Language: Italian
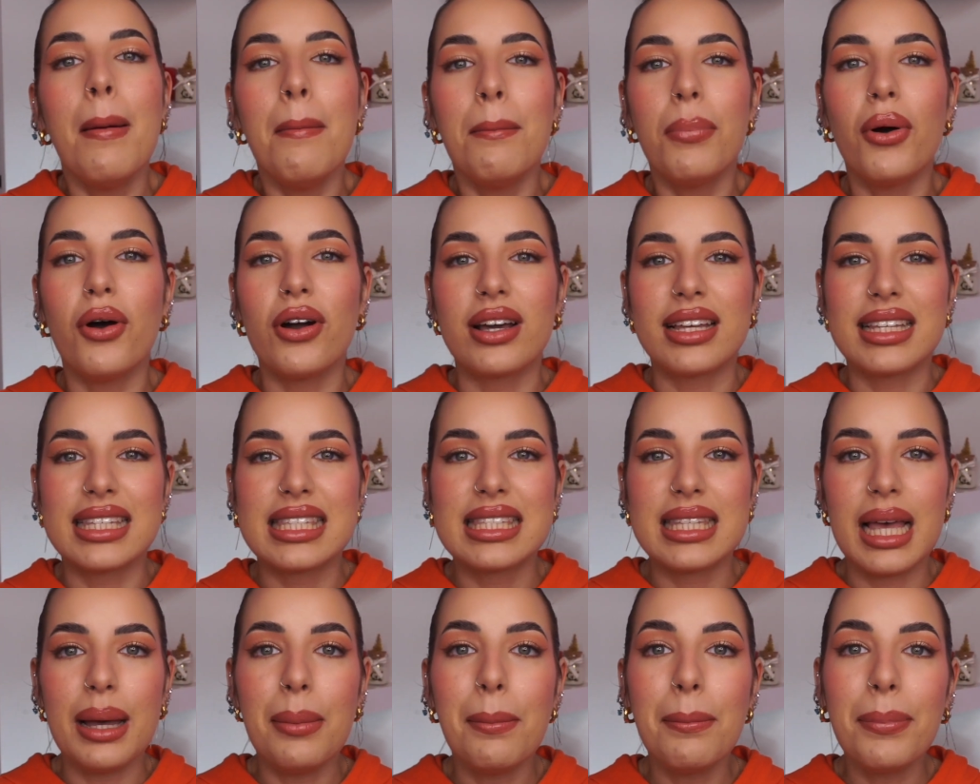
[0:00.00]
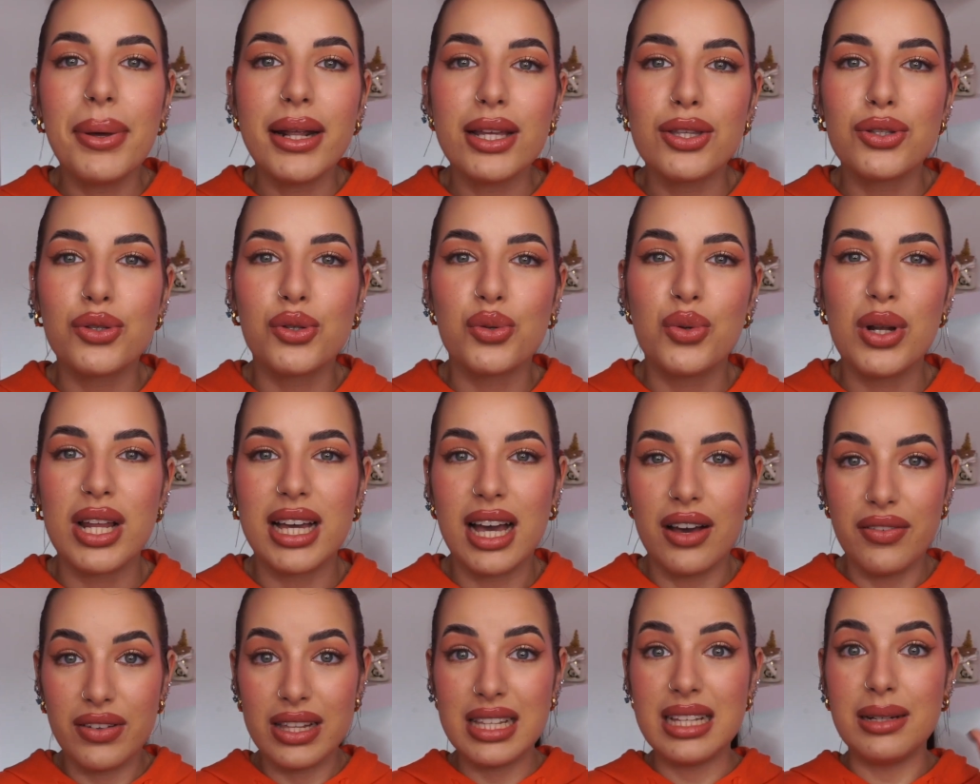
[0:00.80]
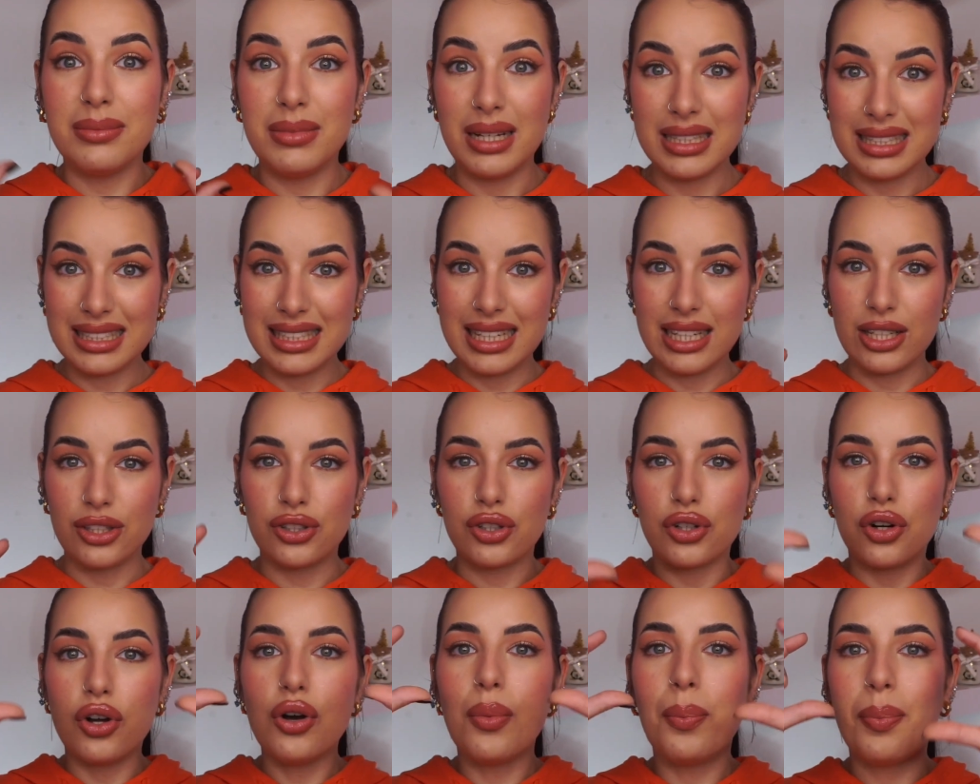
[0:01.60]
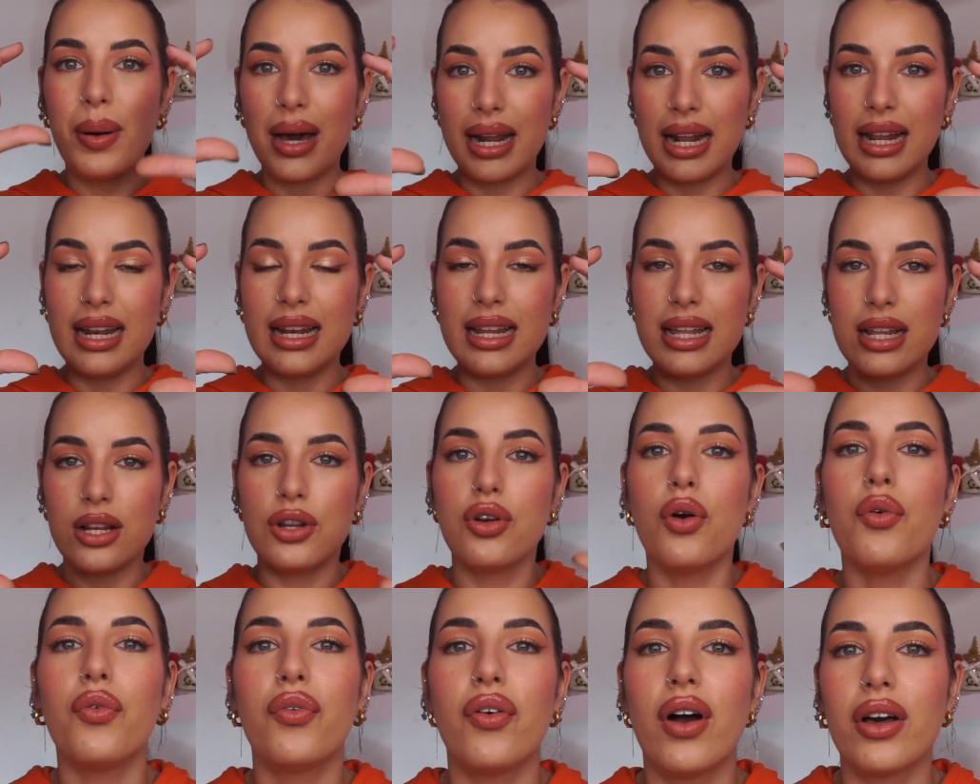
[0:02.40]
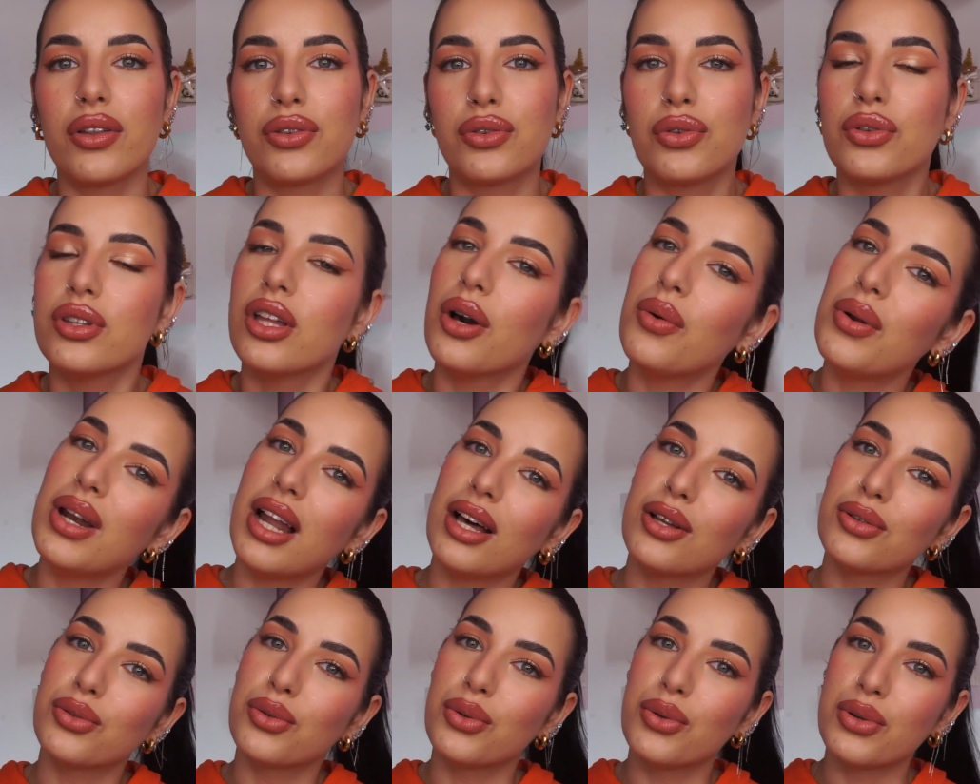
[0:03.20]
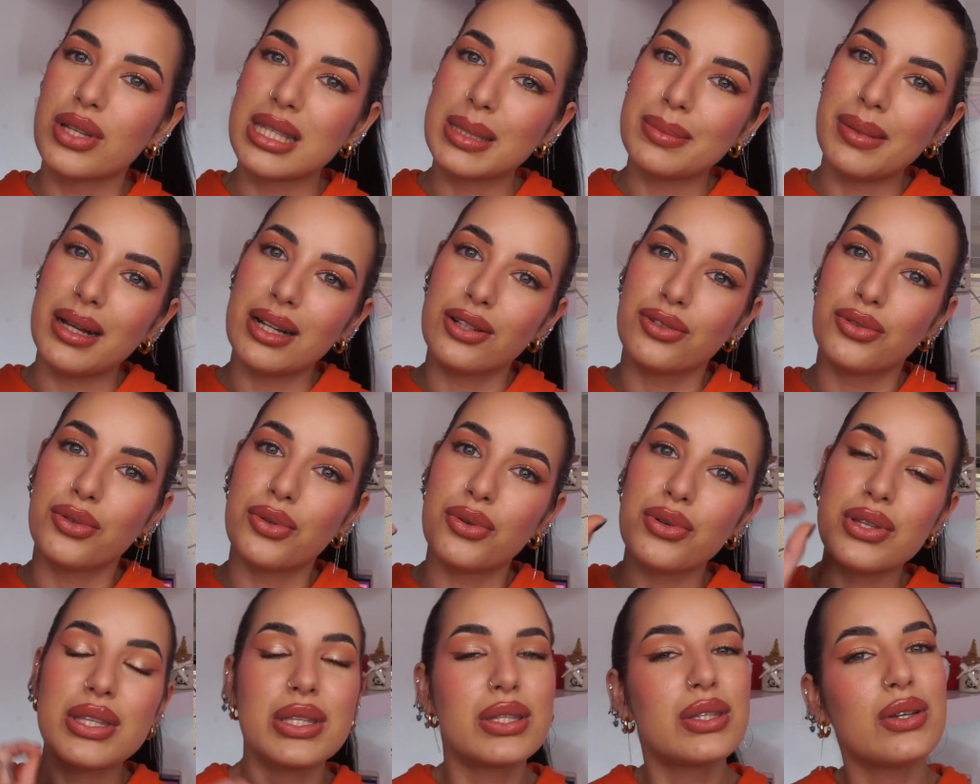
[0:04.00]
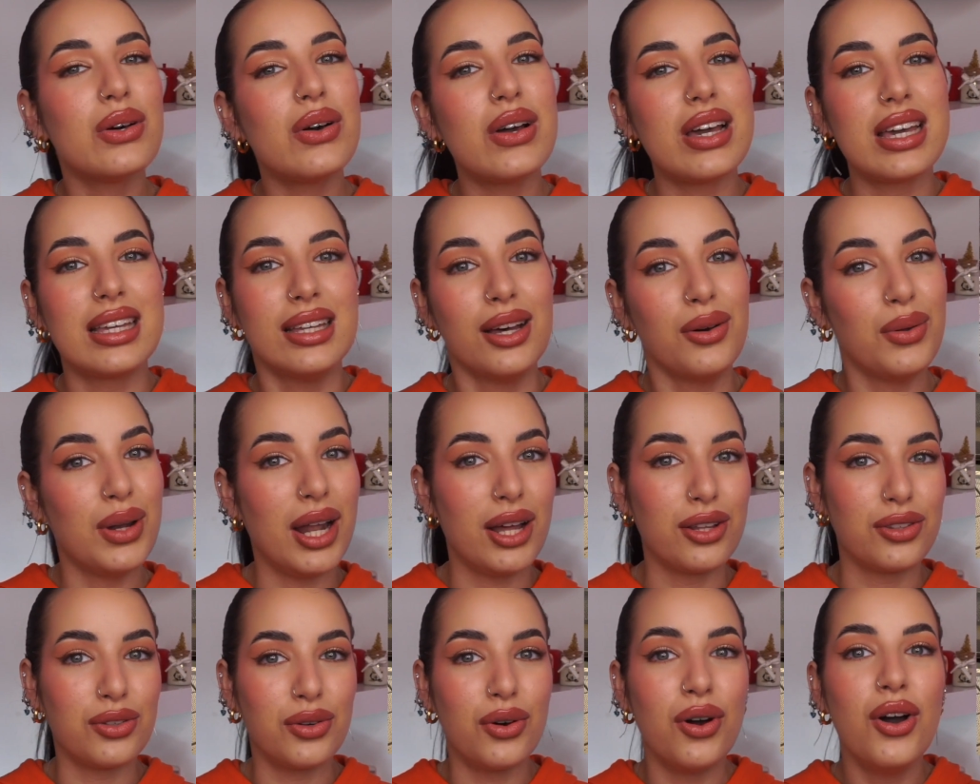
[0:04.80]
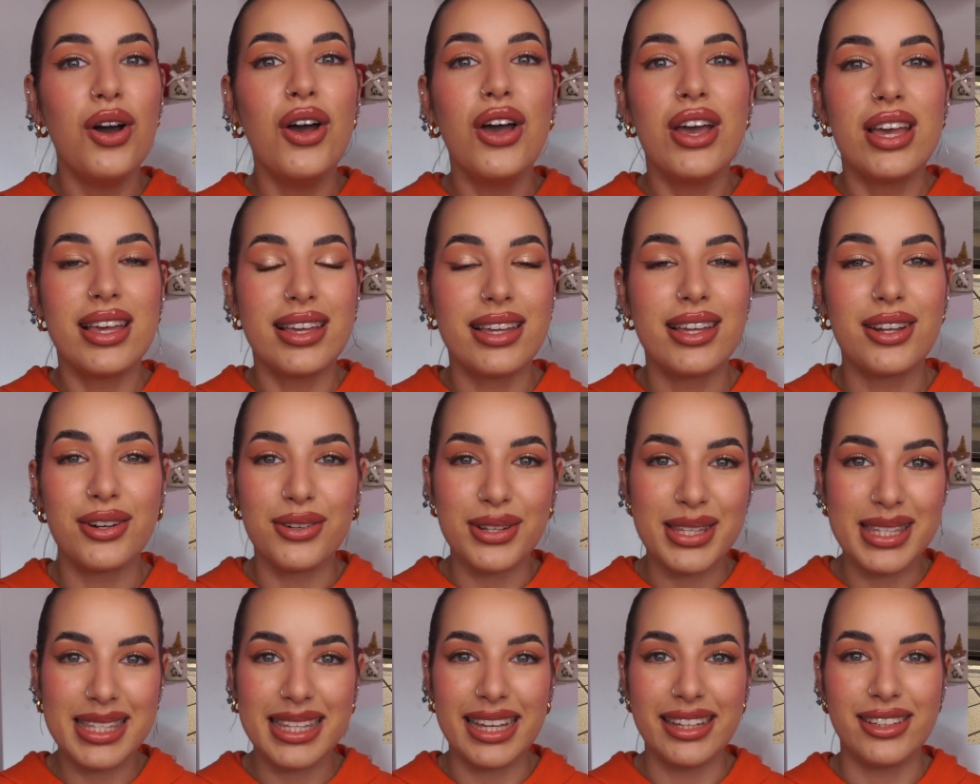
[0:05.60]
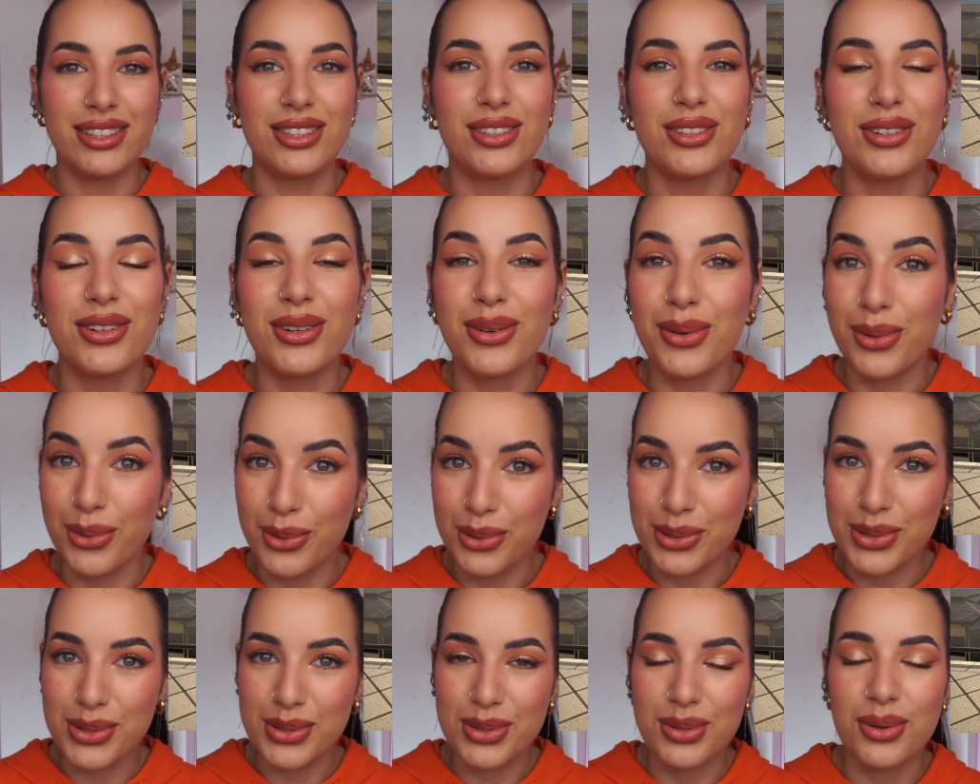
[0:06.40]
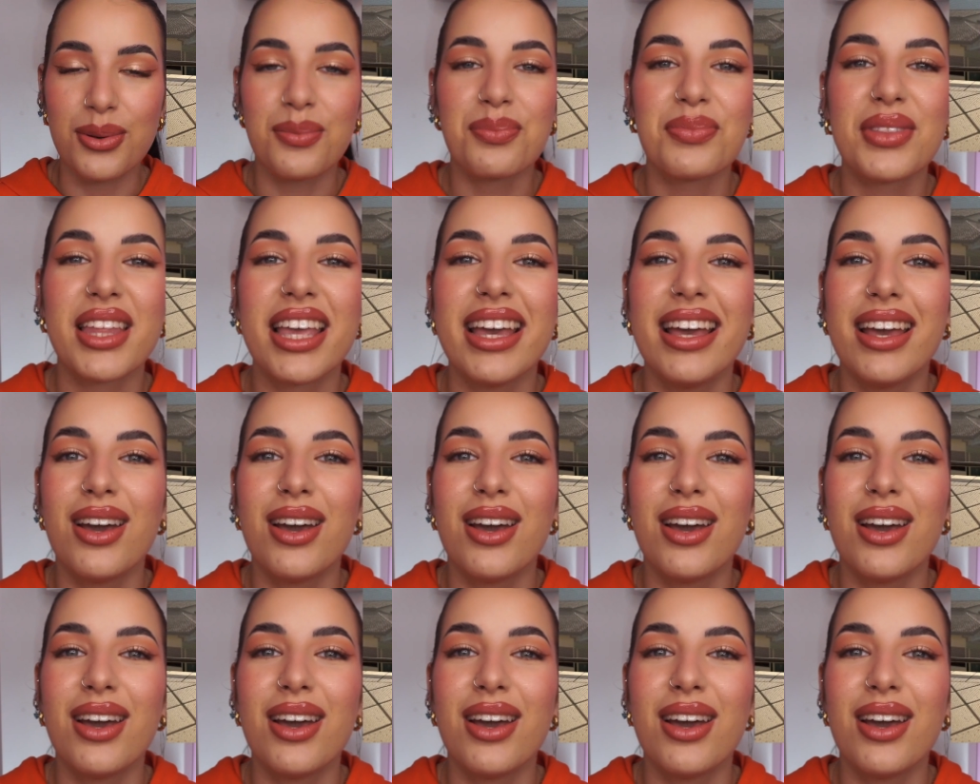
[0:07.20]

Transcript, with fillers: Poi sempre sulle caviglie ma dietro, paralleli, ho fatto da un lato lo smalto rosso e da un lato il rossetto rosso.